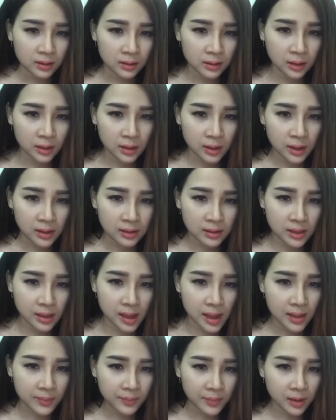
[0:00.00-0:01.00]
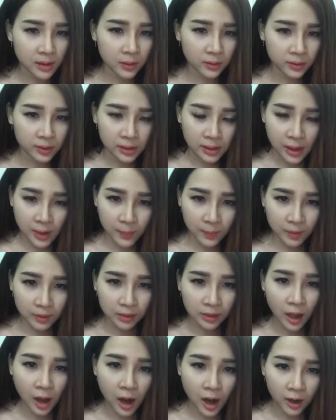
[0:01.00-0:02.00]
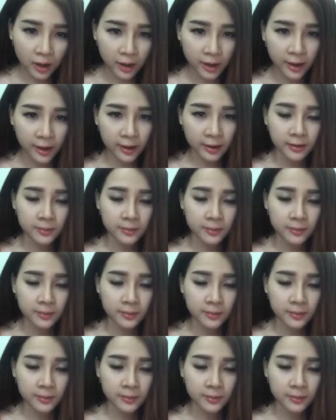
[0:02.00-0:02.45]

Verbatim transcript: thì nó sẽ làm cái lỗ chân lông nó to ra.